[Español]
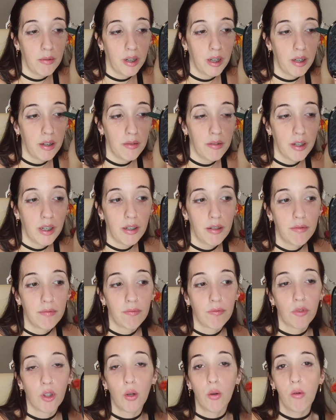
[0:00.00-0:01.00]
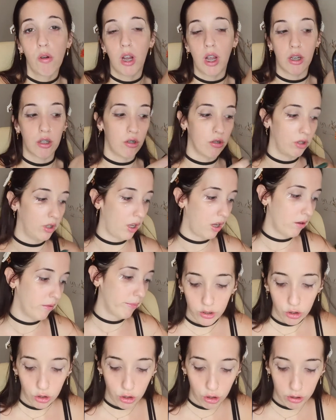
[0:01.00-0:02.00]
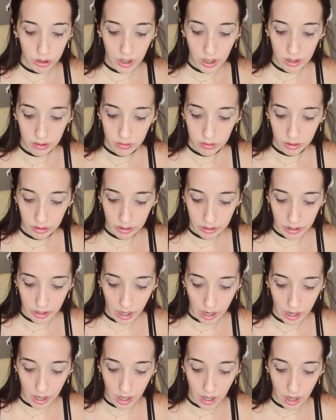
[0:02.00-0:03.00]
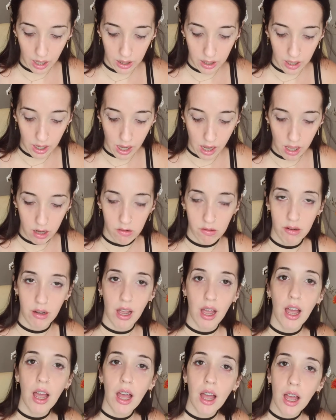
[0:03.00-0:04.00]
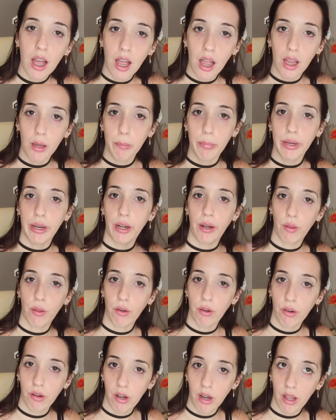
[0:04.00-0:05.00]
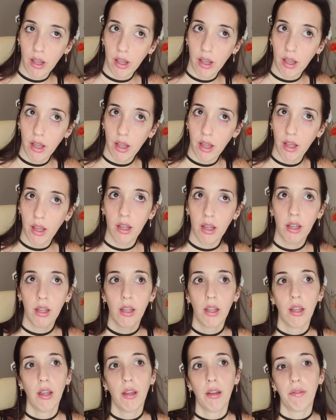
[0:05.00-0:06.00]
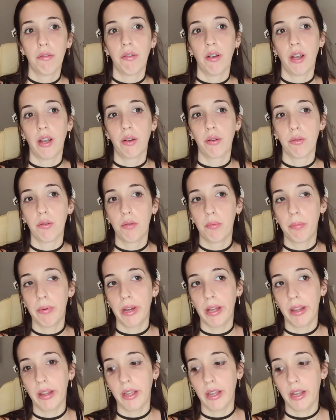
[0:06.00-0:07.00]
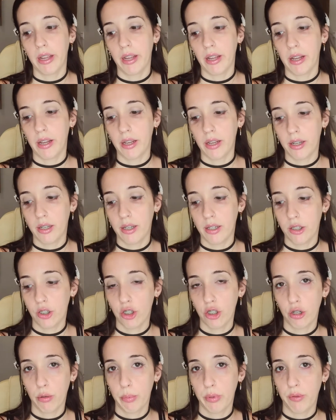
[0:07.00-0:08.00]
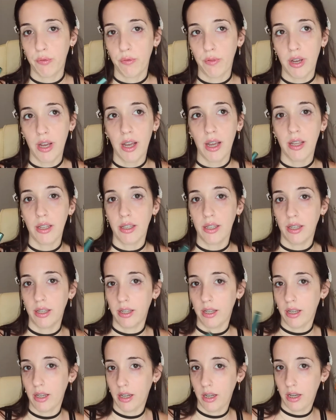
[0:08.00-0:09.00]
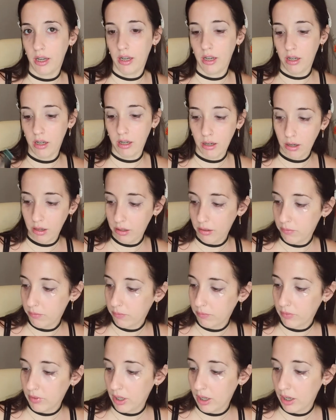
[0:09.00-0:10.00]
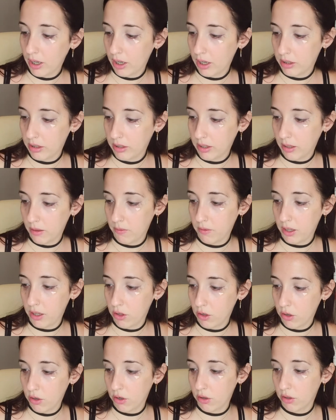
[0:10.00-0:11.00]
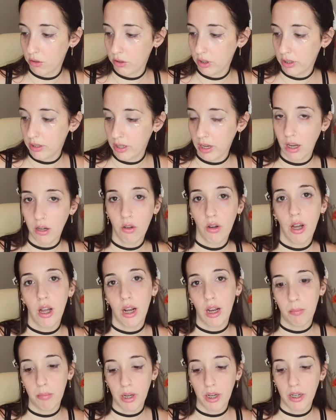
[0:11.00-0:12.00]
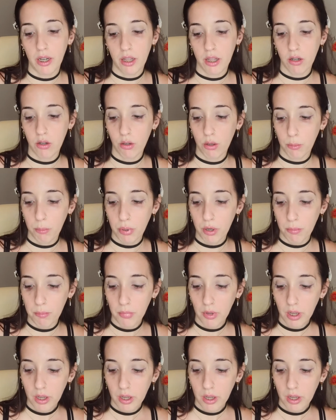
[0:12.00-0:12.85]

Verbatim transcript: bueno, bueno. Un cachondeo. Total, que dijeron, ay, perdona, fue culpa de Shopify, que es el, servidor donde está alojada la página de Color Pop.